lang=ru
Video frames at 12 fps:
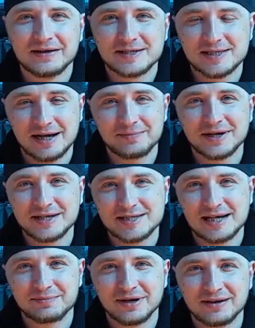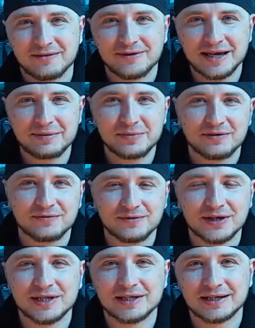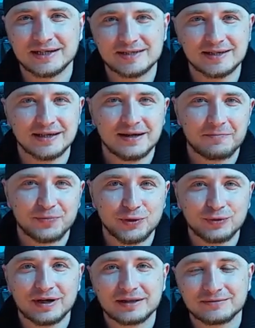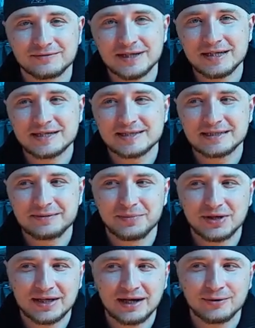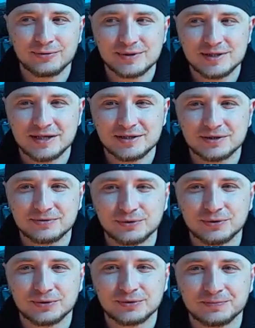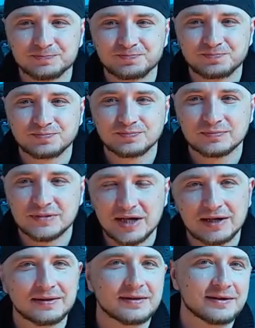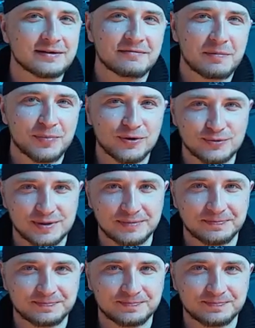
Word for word: Самое-самое время выехать. Но ну, от выезда меня удерживают некоторые вопросы.